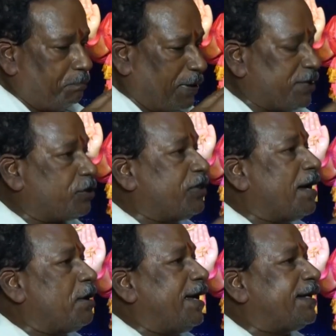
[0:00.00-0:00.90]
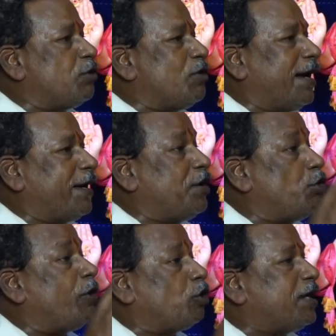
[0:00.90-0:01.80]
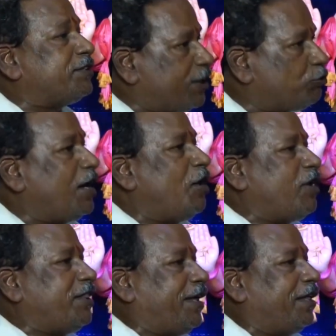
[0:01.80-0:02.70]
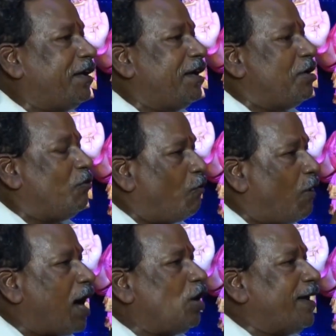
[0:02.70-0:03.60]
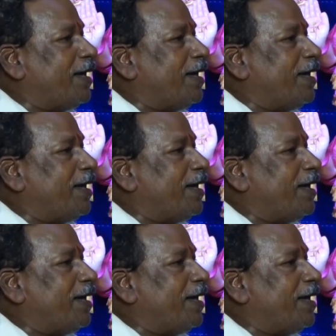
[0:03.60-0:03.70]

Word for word: ప్రస్తుతంగా ఎట్లున్నాయంటే యువకుల చేతుల్లో ఉన్నది వాళ్ళు